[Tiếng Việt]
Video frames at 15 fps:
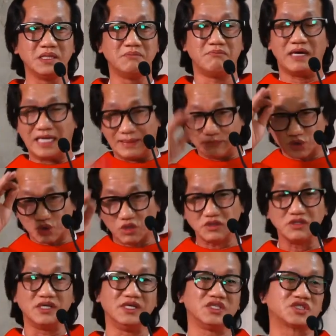mà làm cho
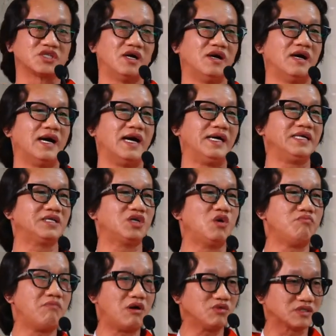con người sợ hãi
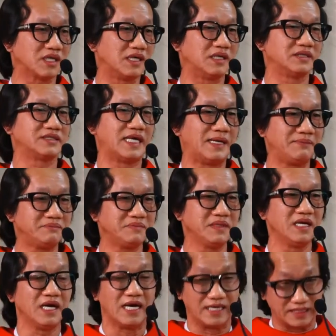không bao giờ dám
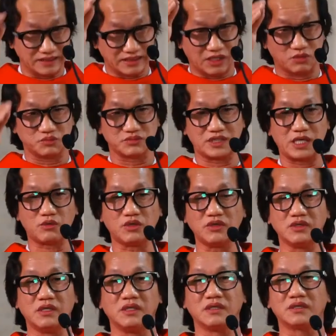hành động theo con
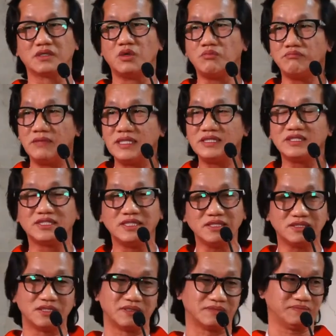đường công minh
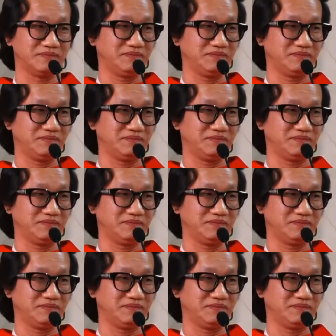chính trực